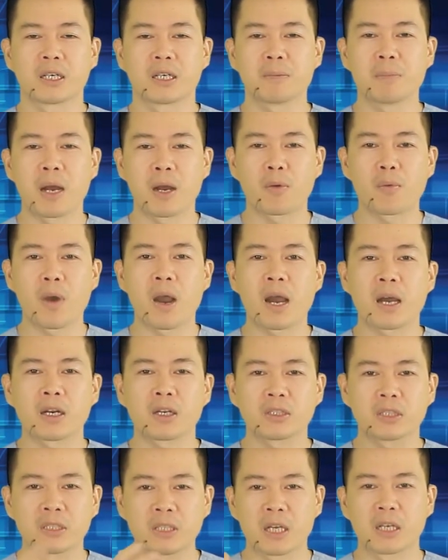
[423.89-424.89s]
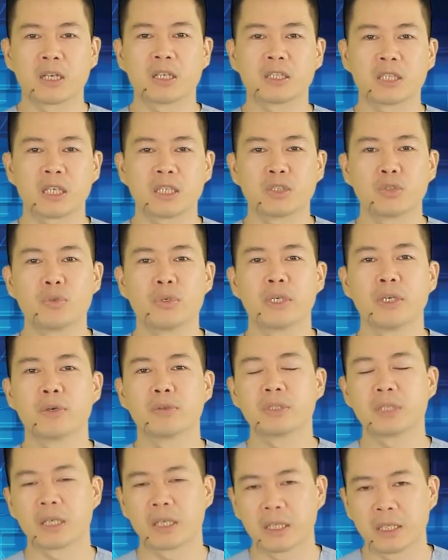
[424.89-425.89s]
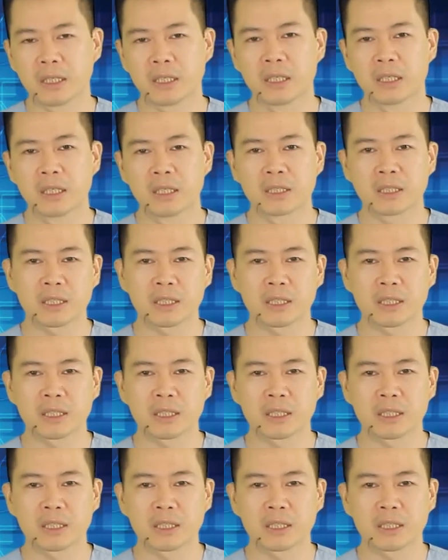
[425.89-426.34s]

cái bàng quang nó dần nó sẽ suy yếu dần đi,